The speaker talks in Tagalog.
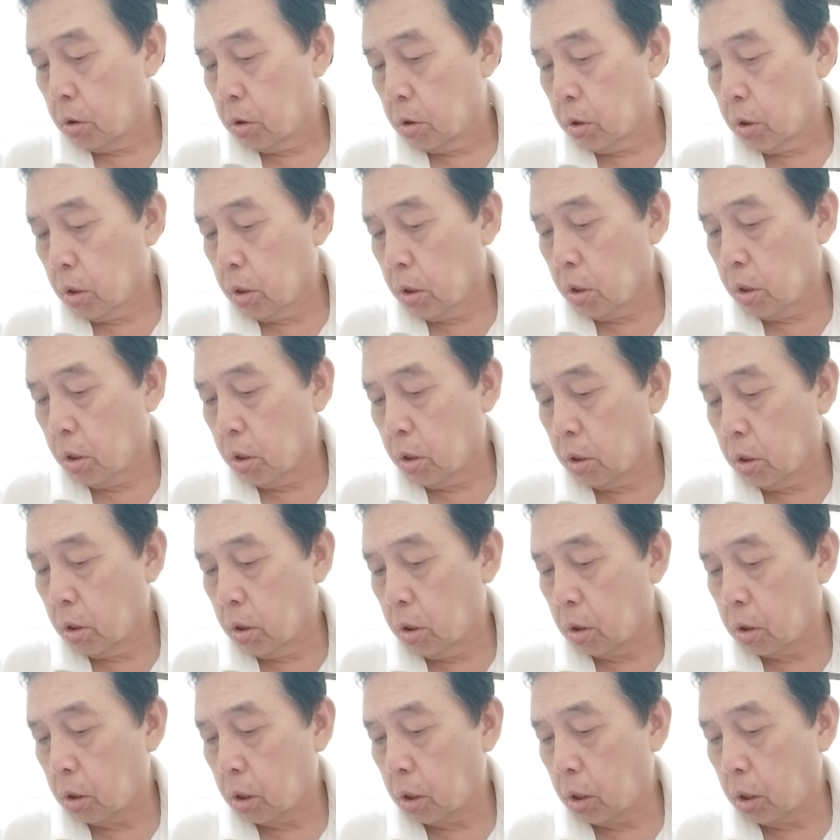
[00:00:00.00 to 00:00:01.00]
uh,
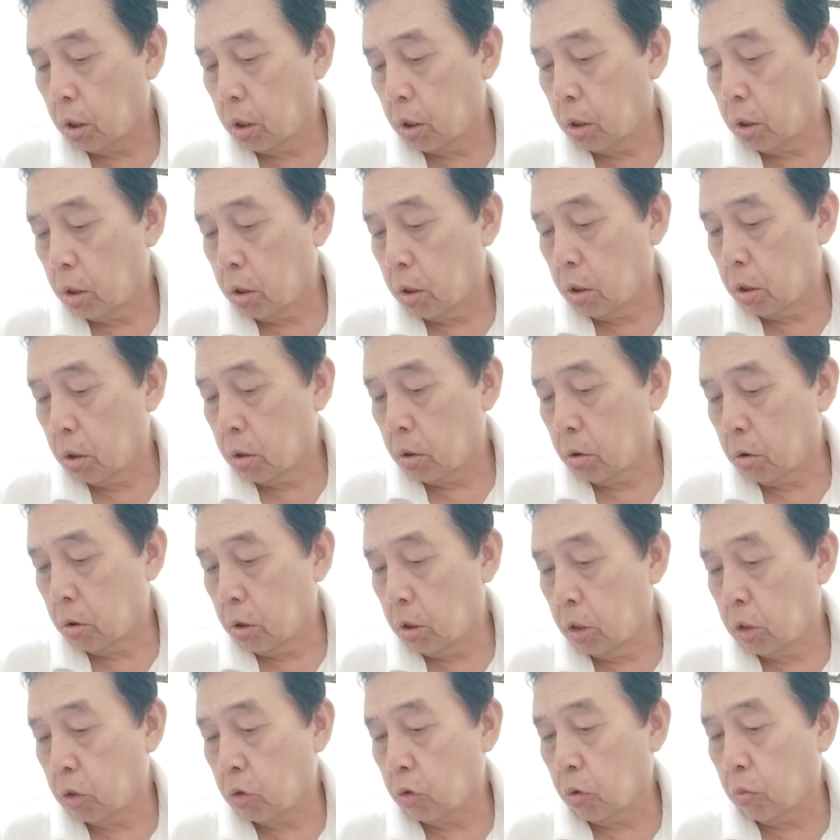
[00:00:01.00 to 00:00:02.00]
ito,
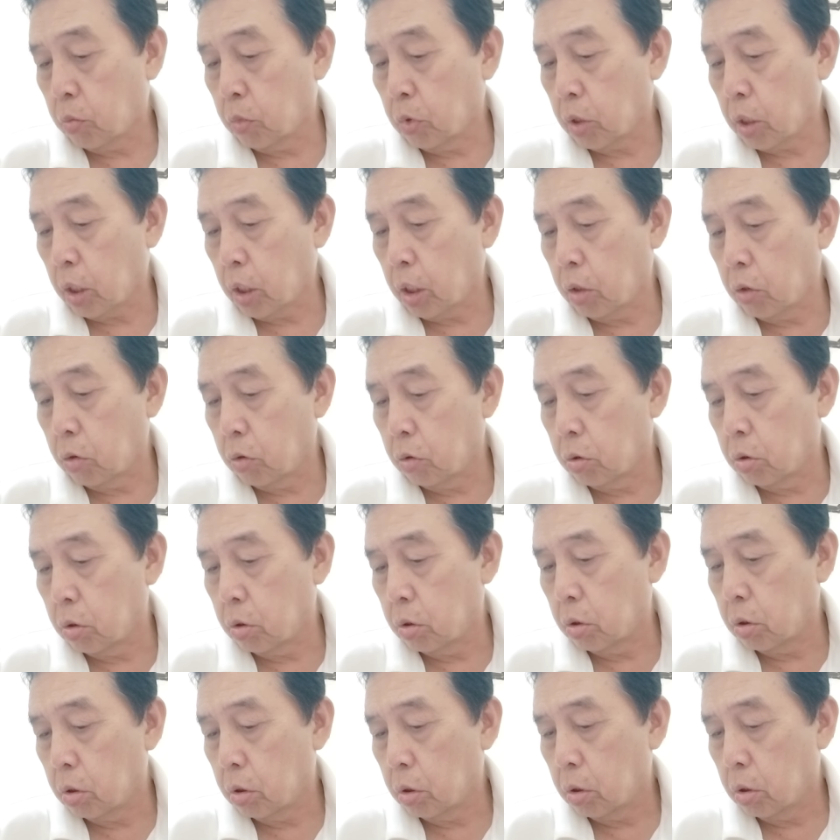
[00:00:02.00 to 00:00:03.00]
Isko Moreno,
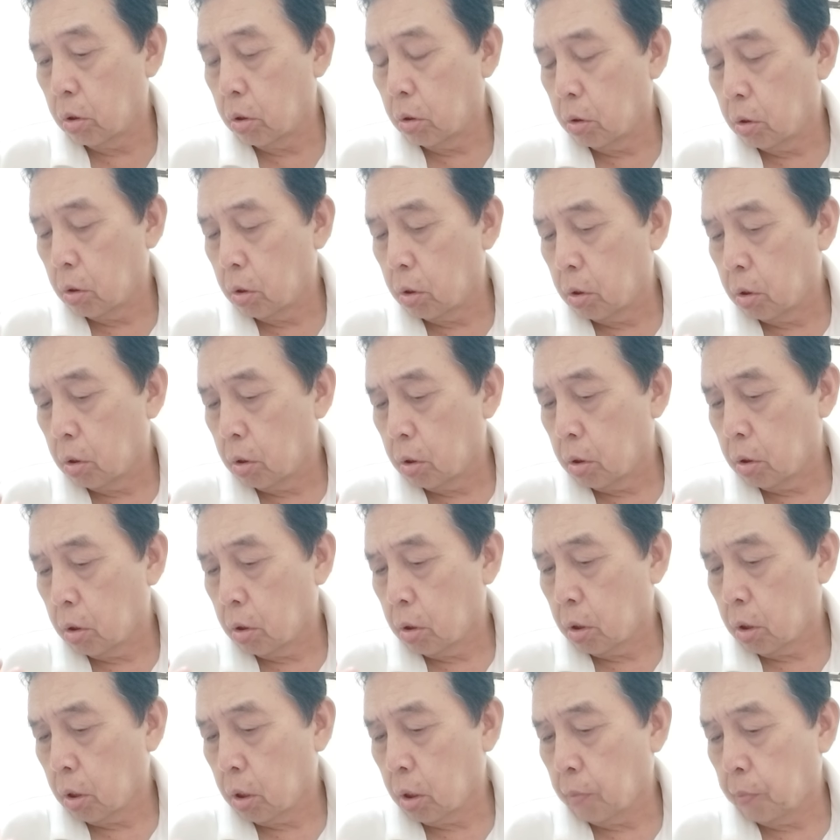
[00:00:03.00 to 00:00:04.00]

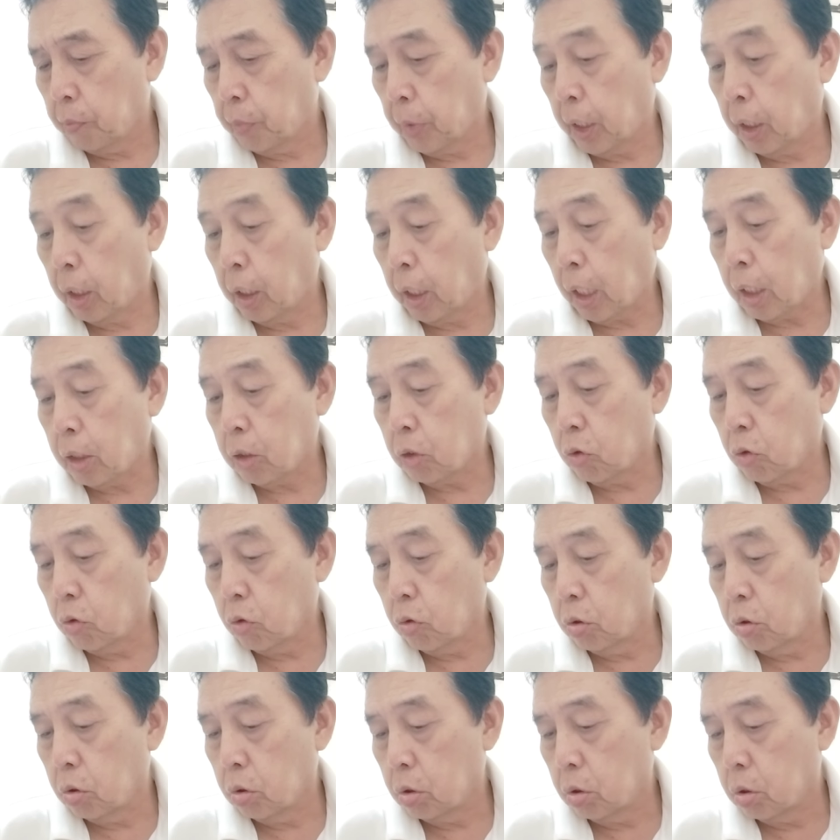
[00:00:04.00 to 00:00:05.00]
uh, Ping
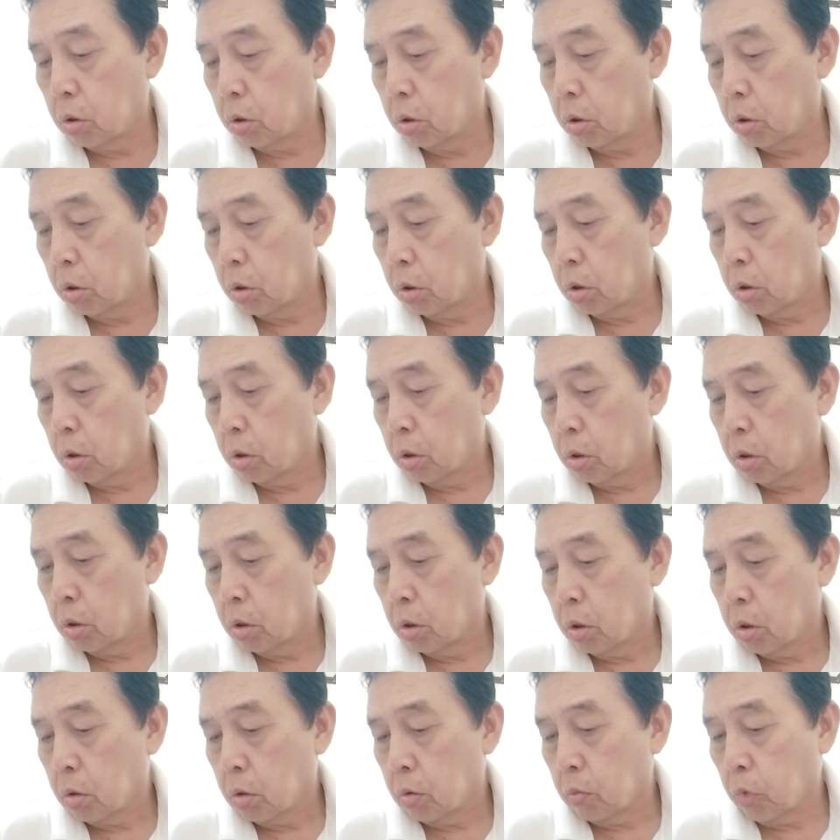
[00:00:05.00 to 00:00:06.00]
Lacson,
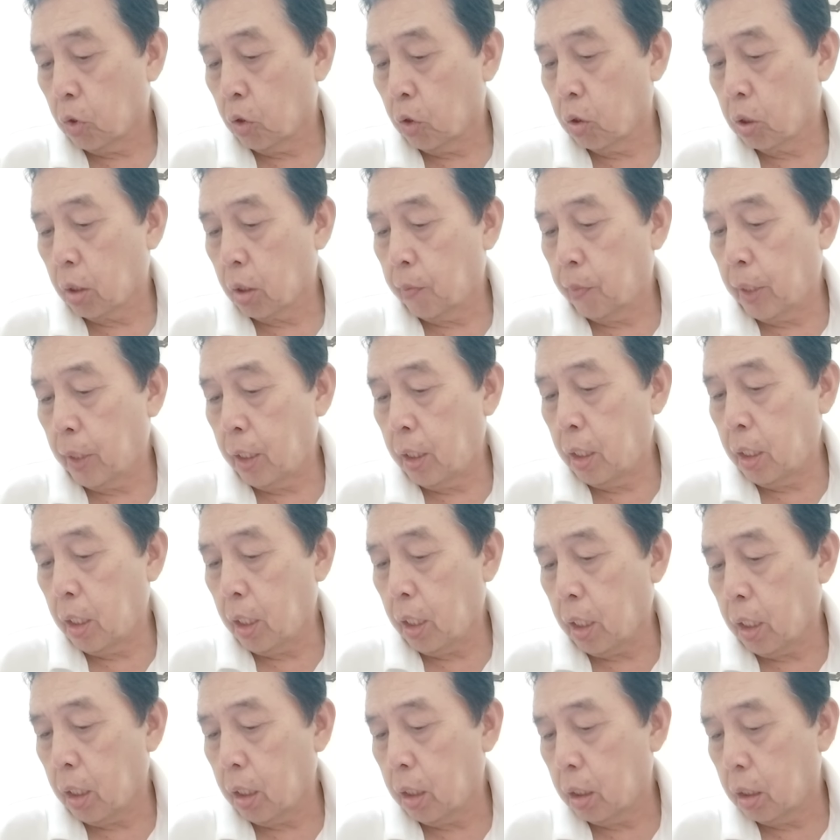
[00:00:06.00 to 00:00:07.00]
Bong
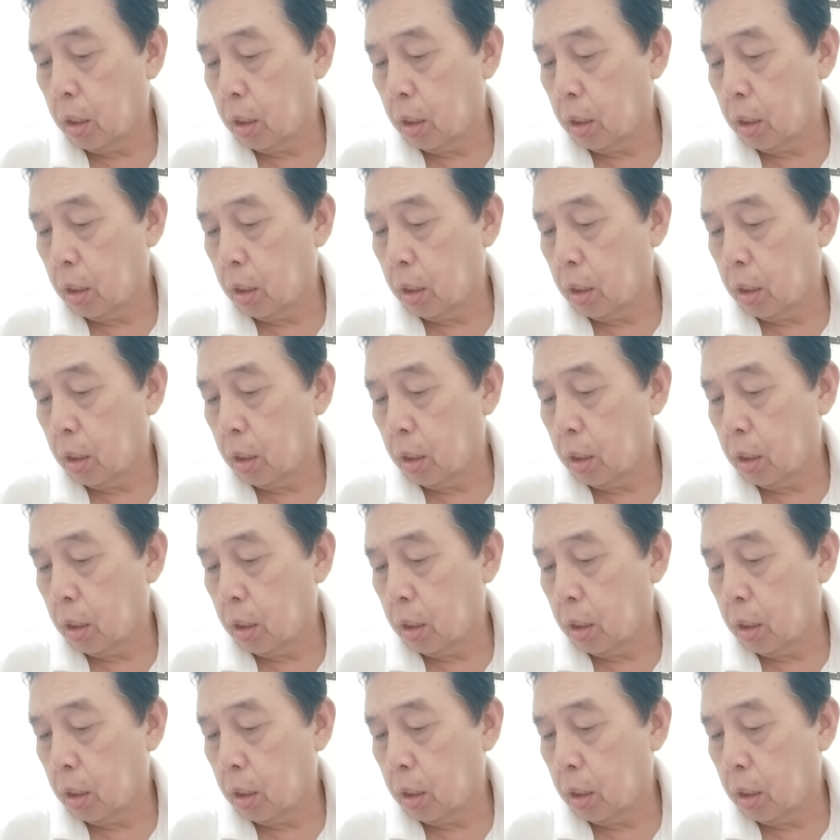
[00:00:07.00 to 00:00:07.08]
Revilla,